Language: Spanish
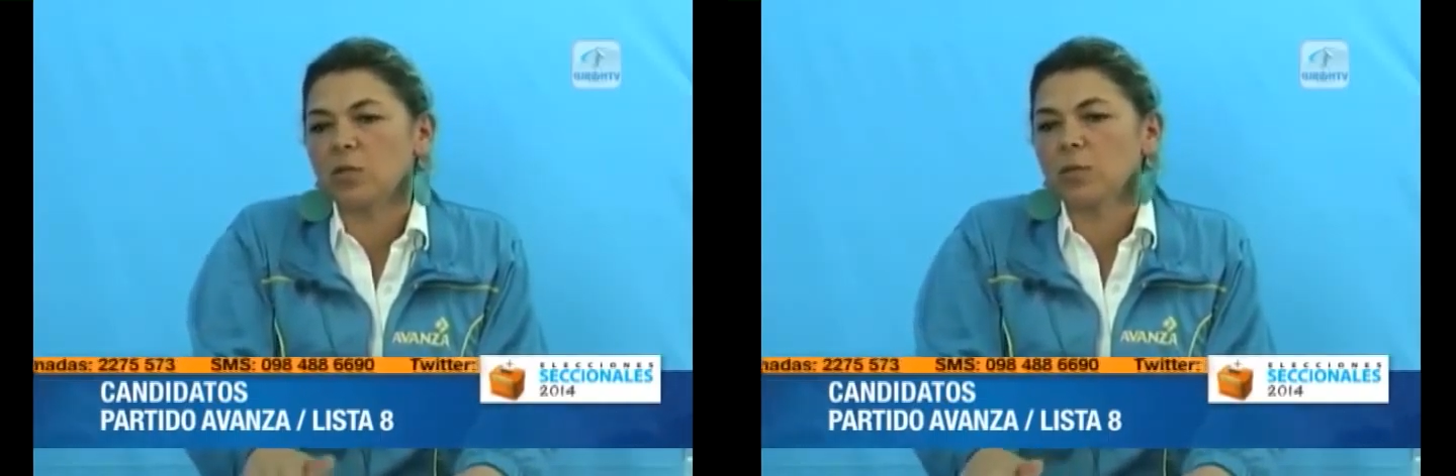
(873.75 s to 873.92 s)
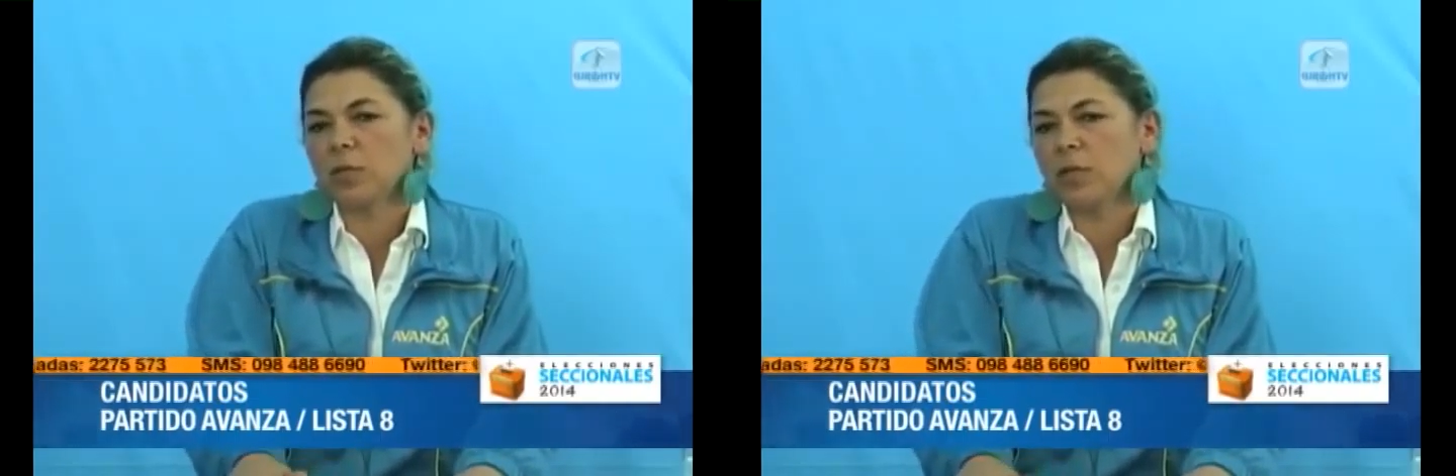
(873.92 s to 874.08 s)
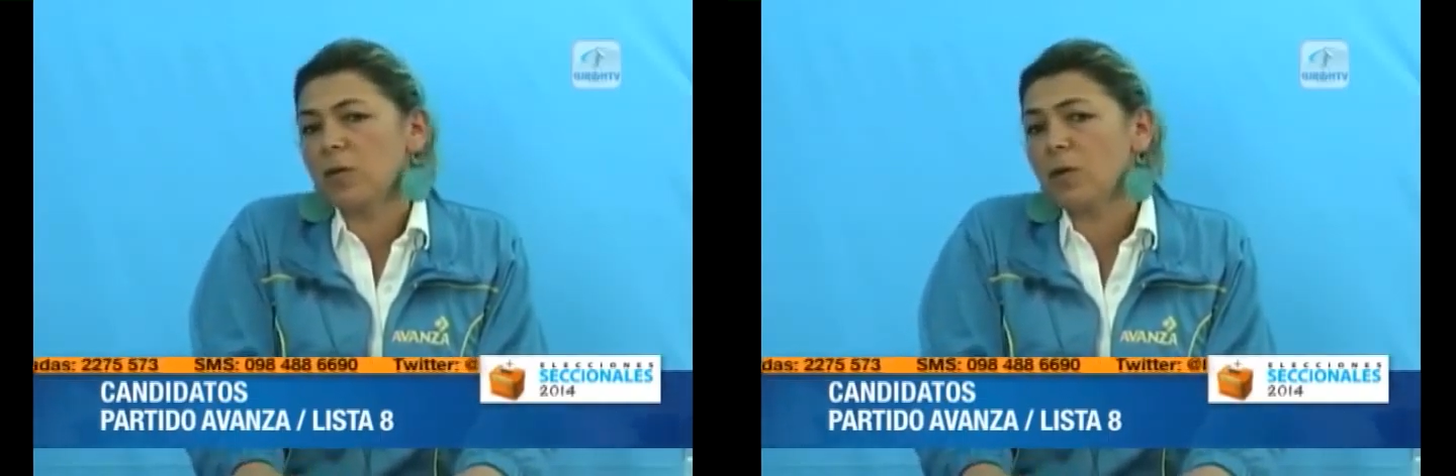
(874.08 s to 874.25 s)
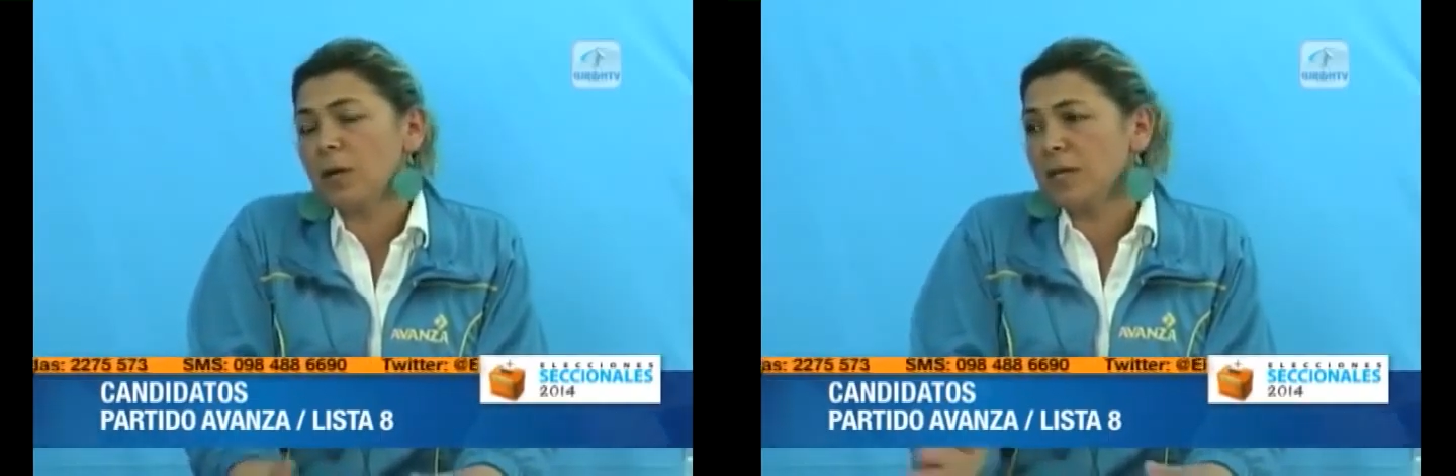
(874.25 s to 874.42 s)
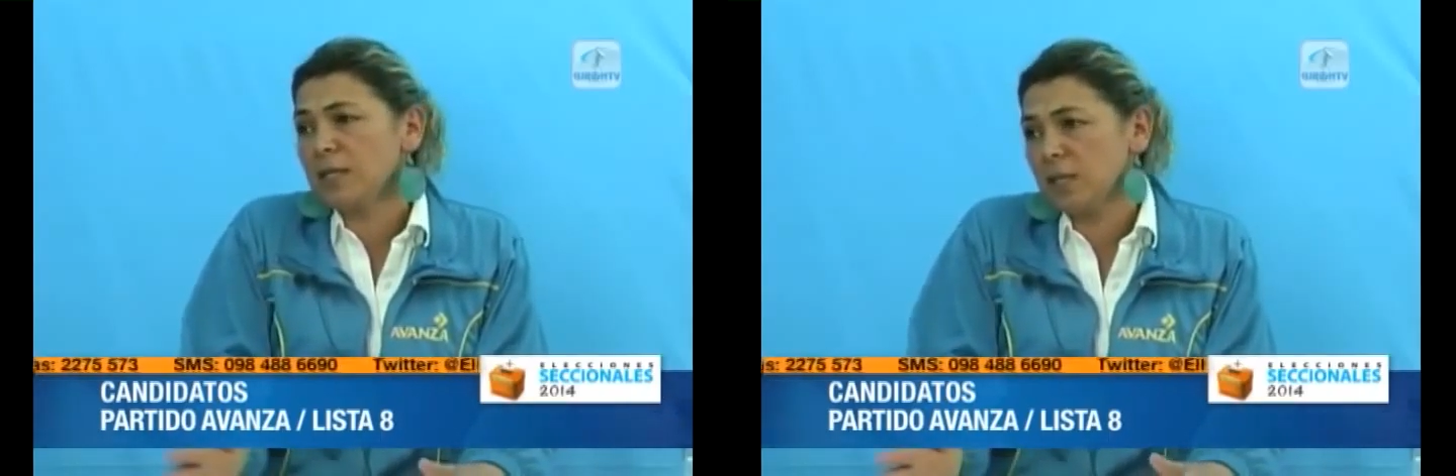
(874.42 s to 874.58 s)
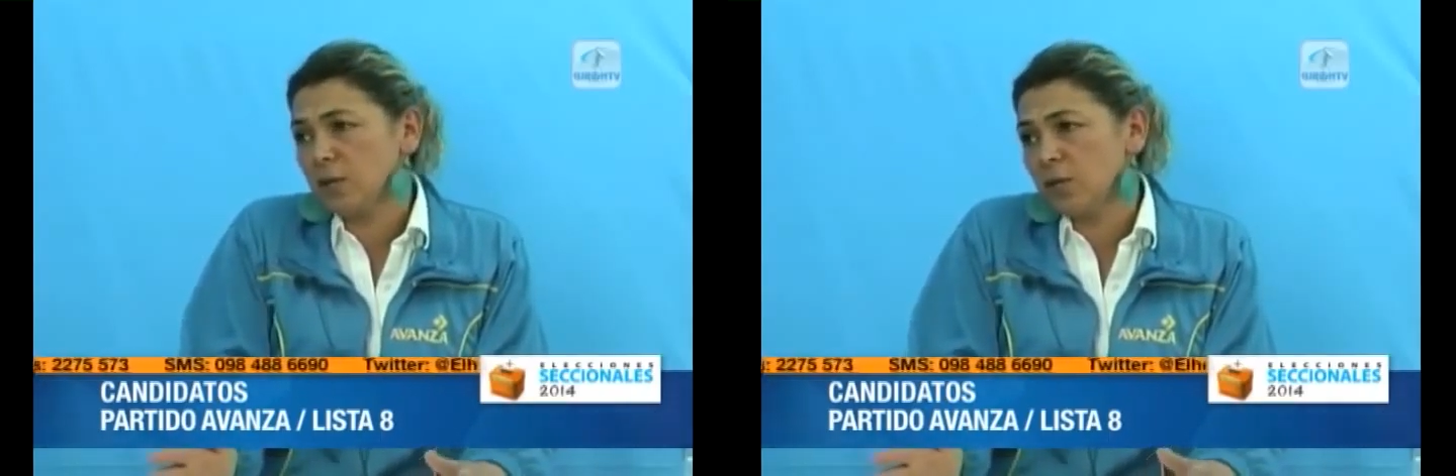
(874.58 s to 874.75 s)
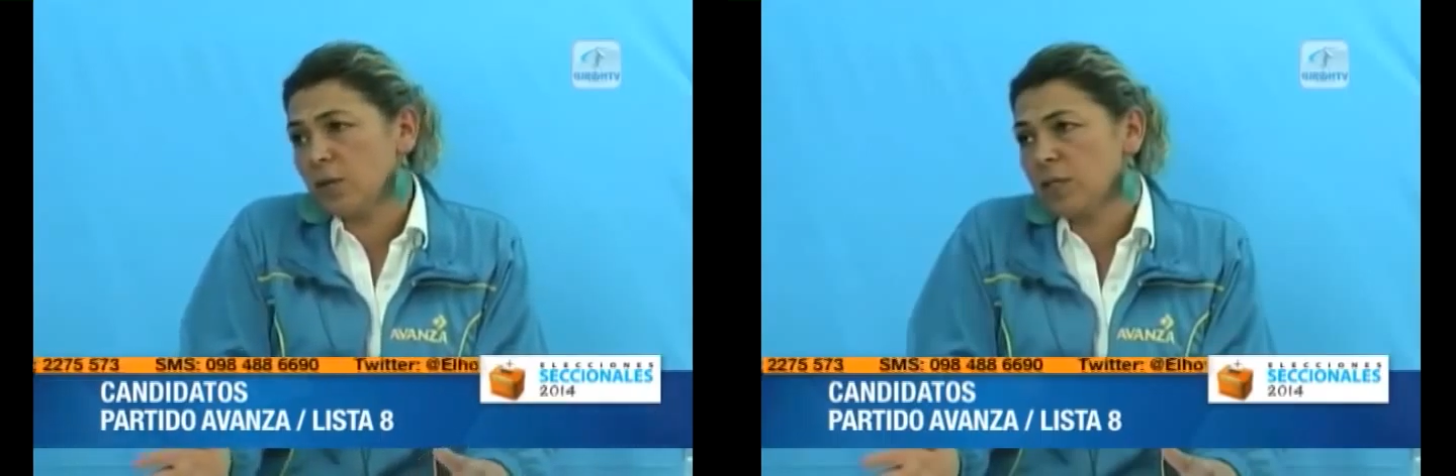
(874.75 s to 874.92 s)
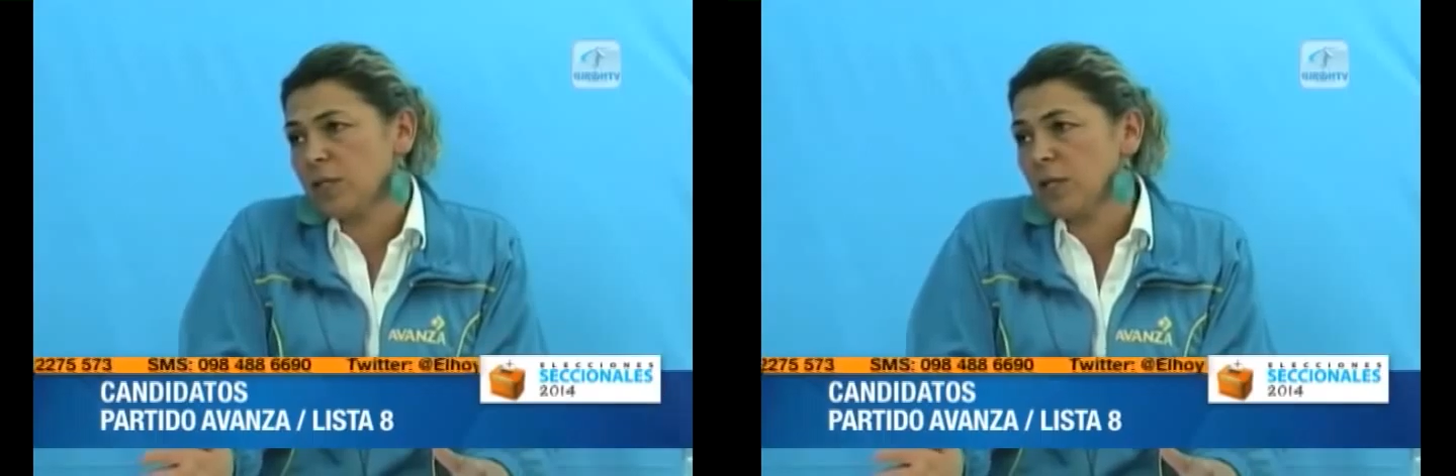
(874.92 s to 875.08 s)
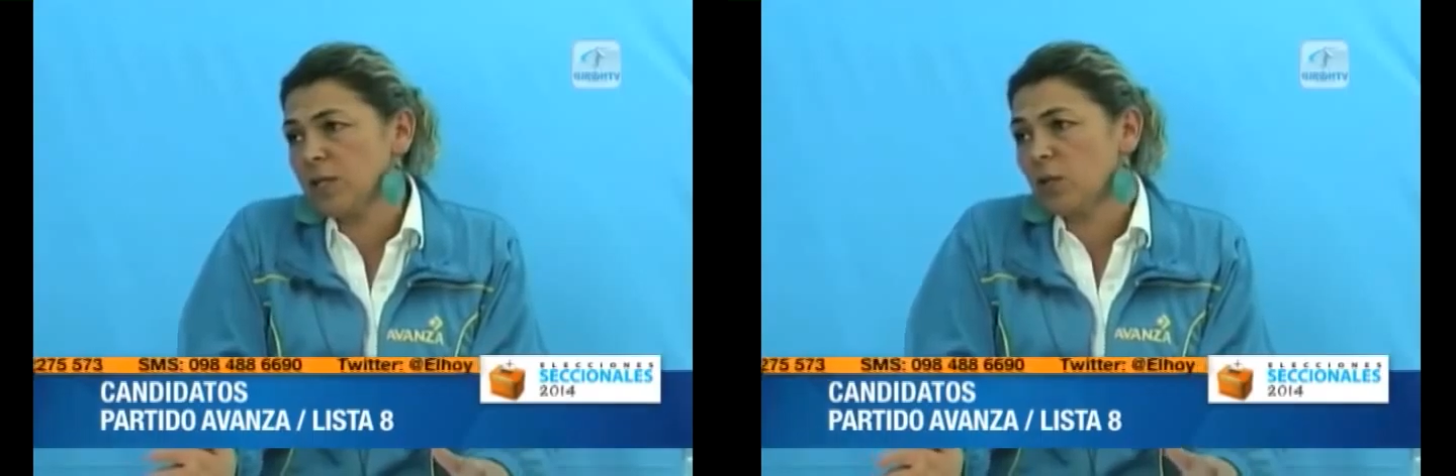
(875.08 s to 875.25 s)
porque igual hace o no
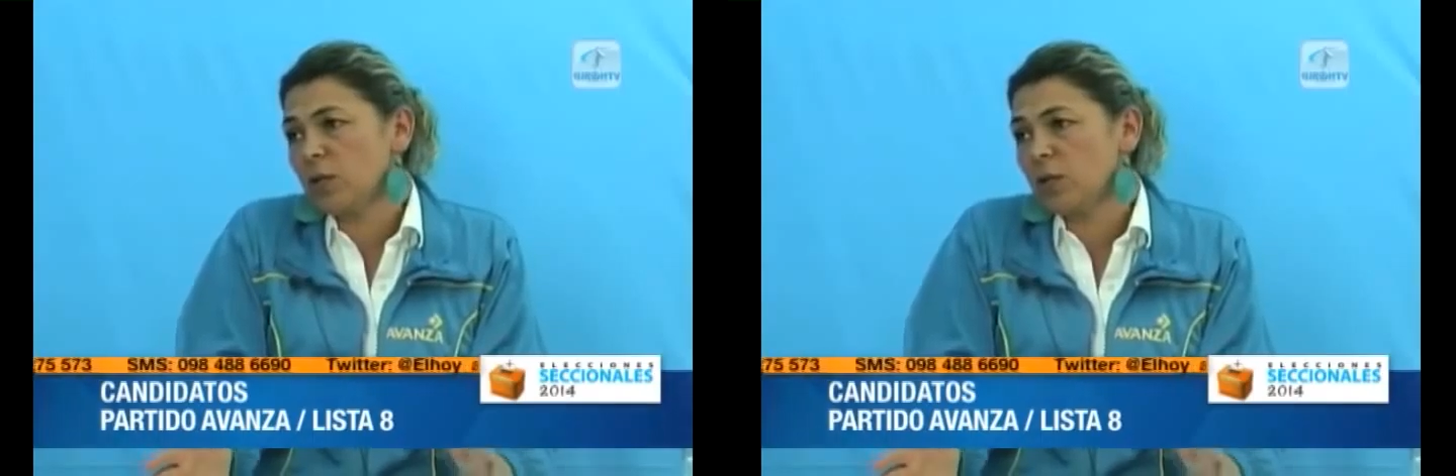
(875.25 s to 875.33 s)
hace caso a